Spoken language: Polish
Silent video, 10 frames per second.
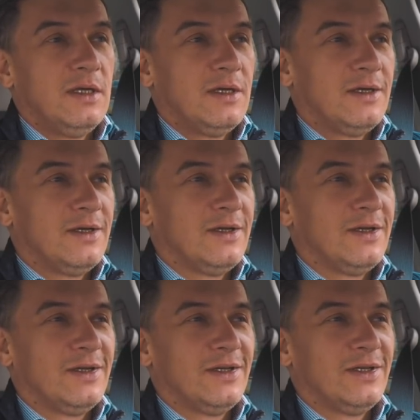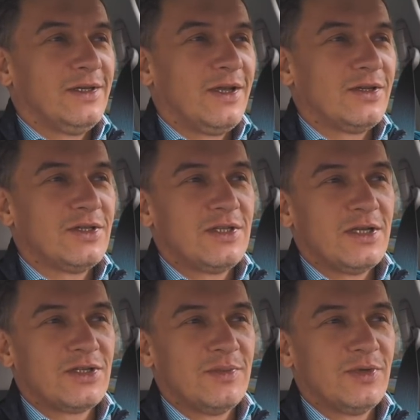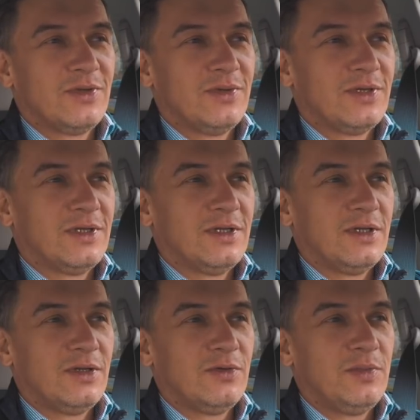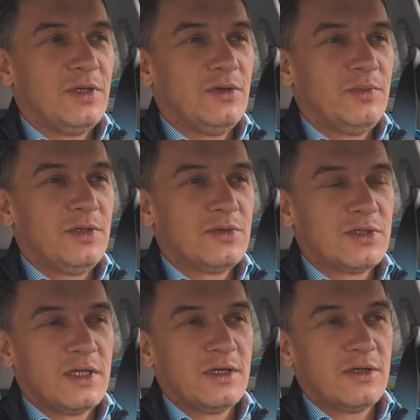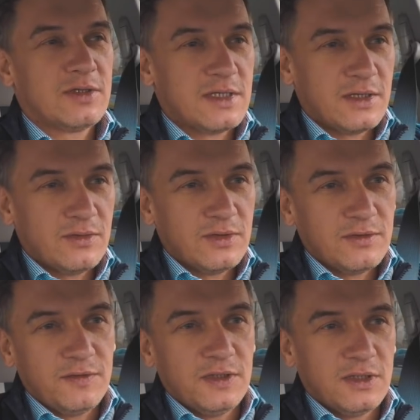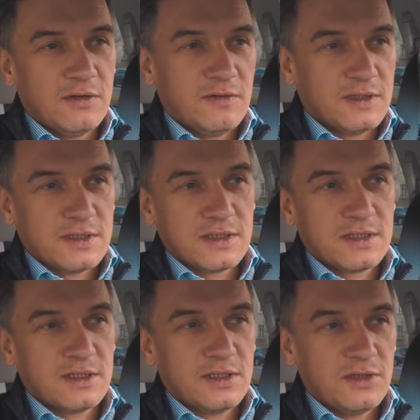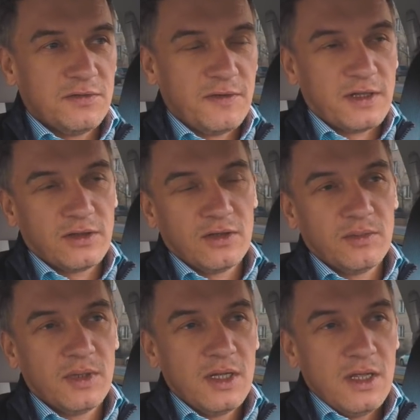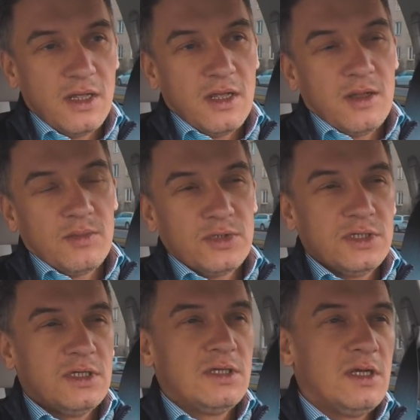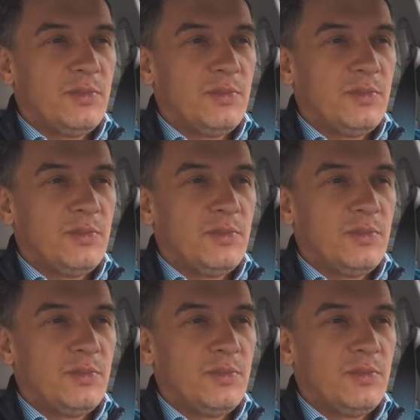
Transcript: e, gadżeciarzem, który lubi, lubi różnego rodzaju nowinki, więc e, Phantom może nie tyle